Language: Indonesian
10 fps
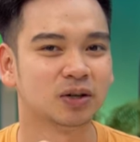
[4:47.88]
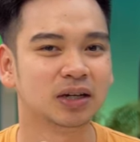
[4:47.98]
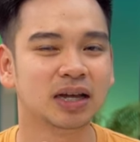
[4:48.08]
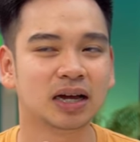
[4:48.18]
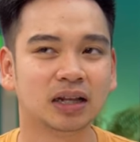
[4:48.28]

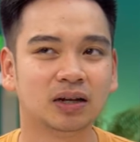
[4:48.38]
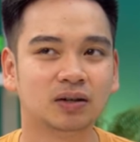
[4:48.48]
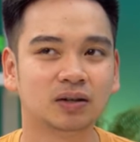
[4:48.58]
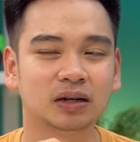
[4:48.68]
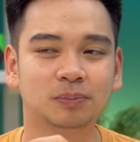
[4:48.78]
Soalnya
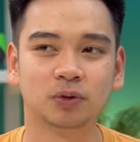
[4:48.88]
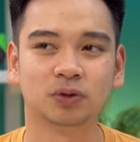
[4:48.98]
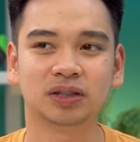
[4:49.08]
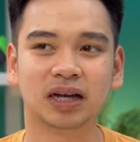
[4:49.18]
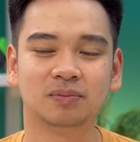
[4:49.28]
kalau
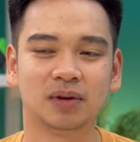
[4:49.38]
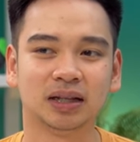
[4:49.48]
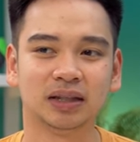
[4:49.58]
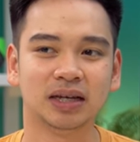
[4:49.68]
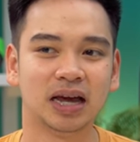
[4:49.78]
putus kan
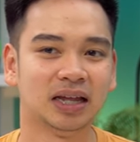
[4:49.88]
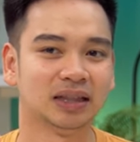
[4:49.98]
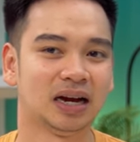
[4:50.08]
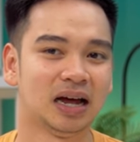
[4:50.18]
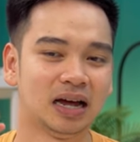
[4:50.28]
berarti ya
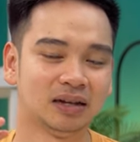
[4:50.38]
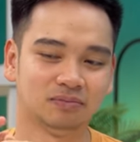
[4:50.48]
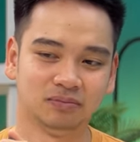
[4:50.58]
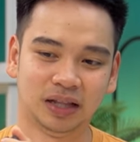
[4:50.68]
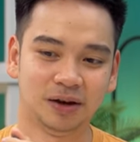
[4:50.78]
antara
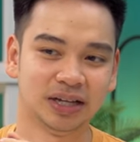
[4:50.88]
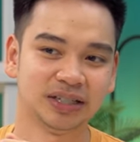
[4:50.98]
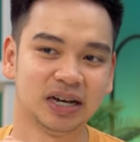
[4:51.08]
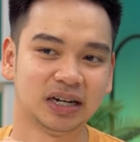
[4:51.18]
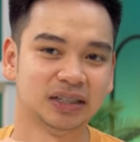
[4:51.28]

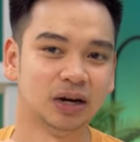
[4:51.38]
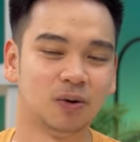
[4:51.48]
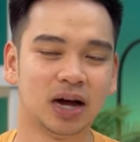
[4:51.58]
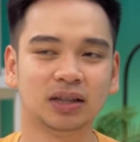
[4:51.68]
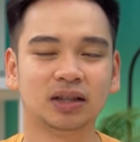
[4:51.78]
TWS-nya
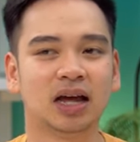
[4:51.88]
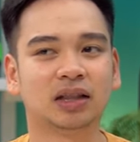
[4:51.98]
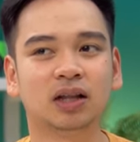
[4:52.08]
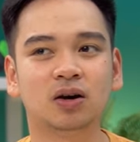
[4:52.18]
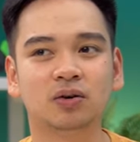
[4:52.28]
kejauhan
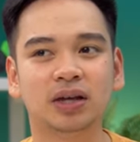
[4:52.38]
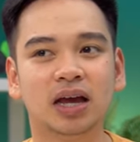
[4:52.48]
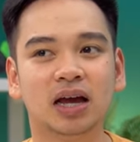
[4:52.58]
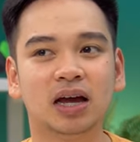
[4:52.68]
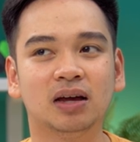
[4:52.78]
atau
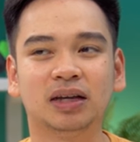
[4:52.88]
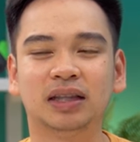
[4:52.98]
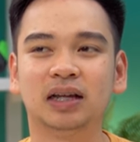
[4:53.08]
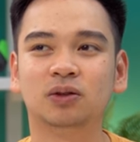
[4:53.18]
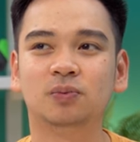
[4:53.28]
ya
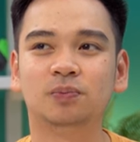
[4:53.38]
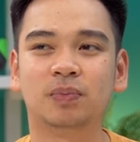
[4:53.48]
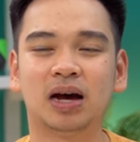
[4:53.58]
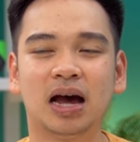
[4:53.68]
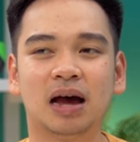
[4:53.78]
kita
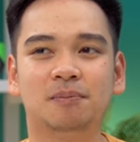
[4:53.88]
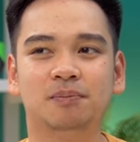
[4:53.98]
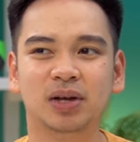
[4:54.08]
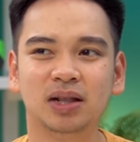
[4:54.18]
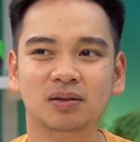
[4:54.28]
lupa
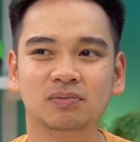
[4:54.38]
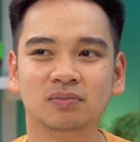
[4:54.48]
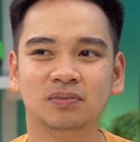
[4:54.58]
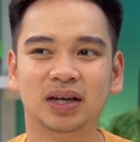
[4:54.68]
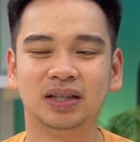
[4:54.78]
ambil.
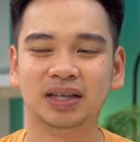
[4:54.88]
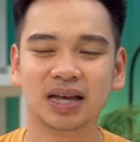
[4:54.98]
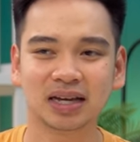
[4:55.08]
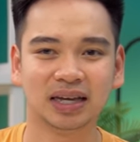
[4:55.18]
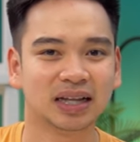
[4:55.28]

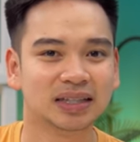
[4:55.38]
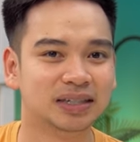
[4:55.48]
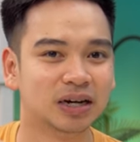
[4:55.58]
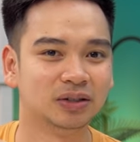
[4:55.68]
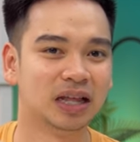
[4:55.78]
Intinya kita
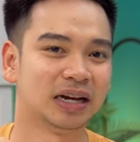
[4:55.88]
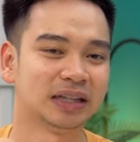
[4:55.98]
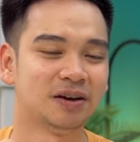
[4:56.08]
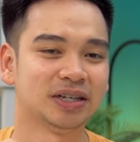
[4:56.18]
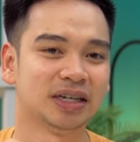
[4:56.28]
jauh dari
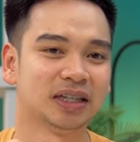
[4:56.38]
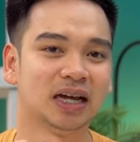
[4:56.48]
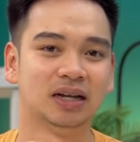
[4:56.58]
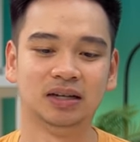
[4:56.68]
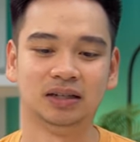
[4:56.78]
TWS
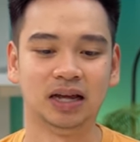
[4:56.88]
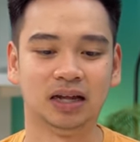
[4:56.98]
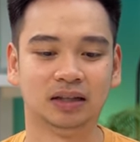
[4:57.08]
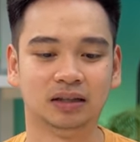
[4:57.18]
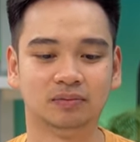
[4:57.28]
kita
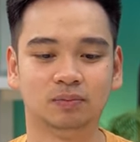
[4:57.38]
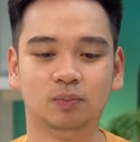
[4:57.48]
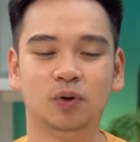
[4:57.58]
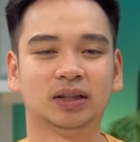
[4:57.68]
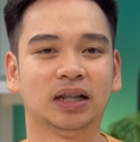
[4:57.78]
dan
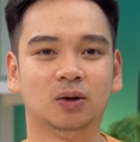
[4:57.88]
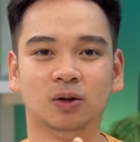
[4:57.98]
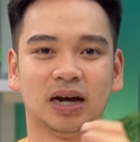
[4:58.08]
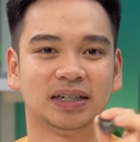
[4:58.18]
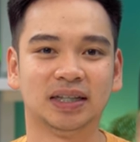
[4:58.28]
buat tahu
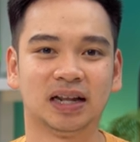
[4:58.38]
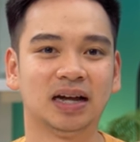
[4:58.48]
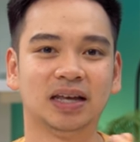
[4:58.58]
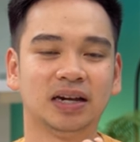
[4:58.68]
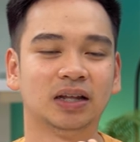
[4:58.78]
lokasi
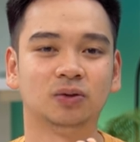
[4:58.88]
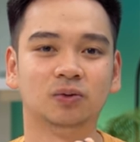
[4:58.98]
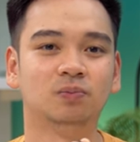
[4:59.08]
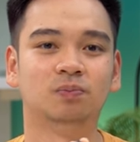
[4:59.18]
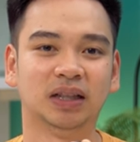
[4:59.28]
terakhirnya itu
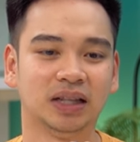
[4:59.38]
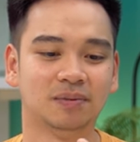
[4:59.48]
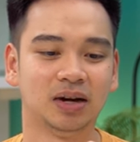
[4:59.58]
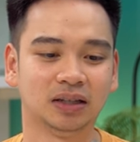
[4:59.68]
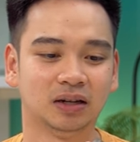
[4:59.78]
penting
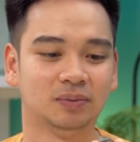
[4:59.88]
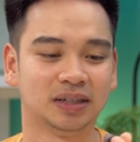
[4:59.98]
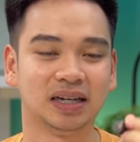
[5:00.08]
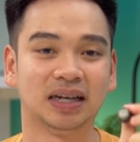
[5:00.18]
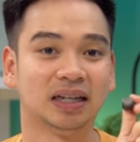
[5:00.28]
banget kalau
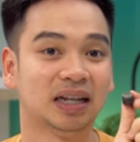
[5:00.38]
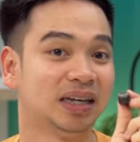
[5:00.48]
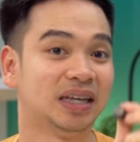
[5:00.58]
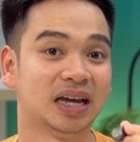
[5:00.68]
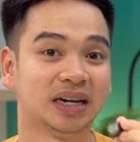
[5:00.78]
misalnya kita
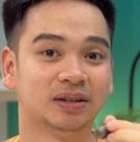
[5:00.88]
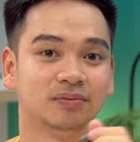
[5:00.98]
lagi nyari.